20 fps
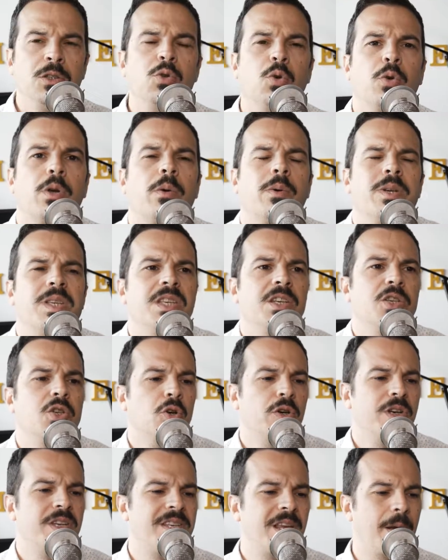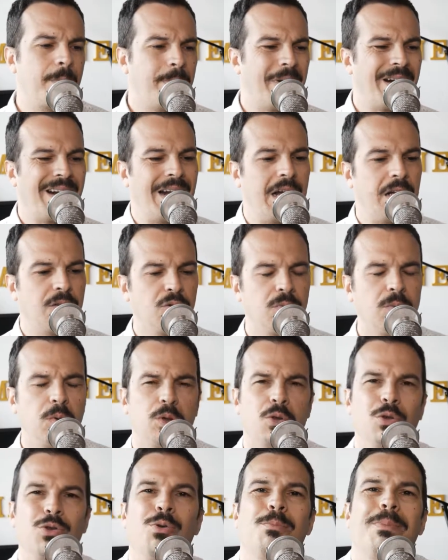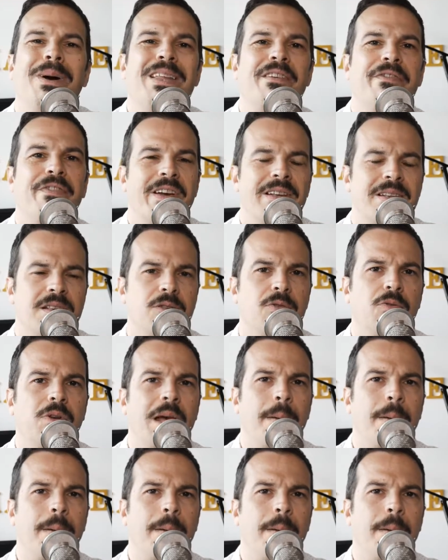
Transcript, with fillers: Dunque, in questi giorni si è parlato molto di un manifesto